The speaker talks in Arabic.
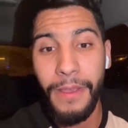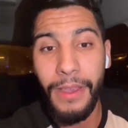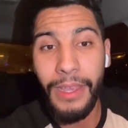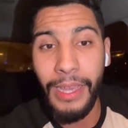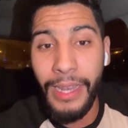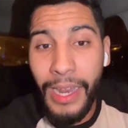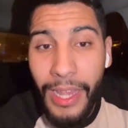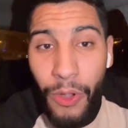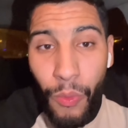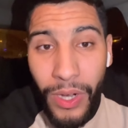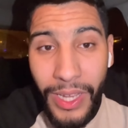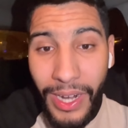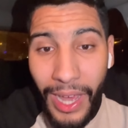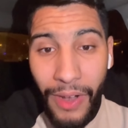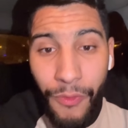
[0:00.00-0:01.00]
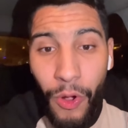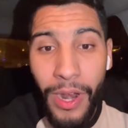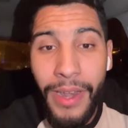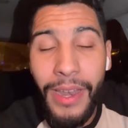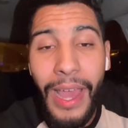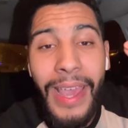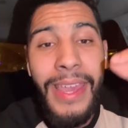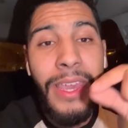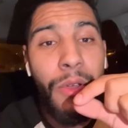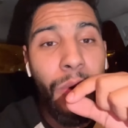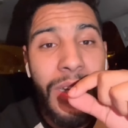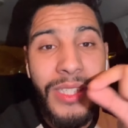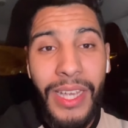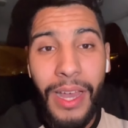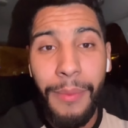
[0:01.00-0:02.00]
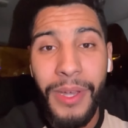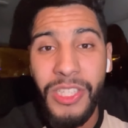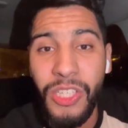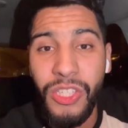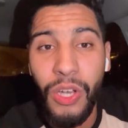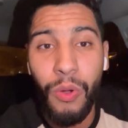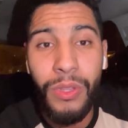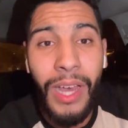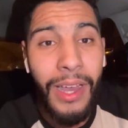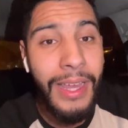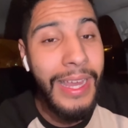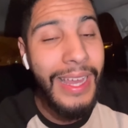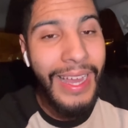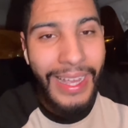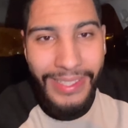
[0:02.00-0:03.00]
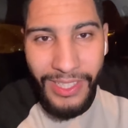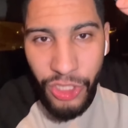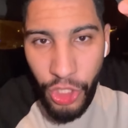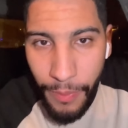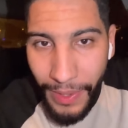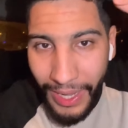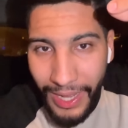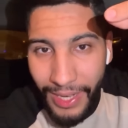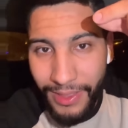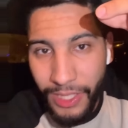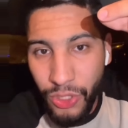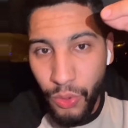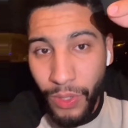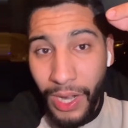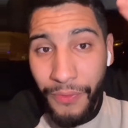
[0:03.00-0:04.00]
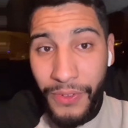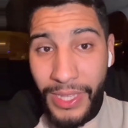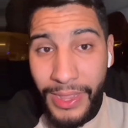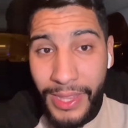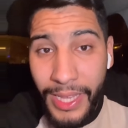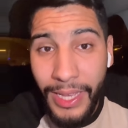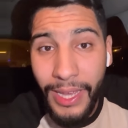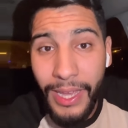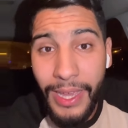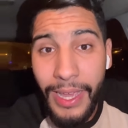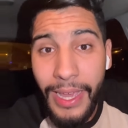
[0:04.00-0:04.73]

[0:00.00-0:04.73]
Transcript: يعني الاخوان كنعرفوا ان اي وثيقه بغيتي تاخذها خاصك تجيب لاكارت ناسيونال في يديك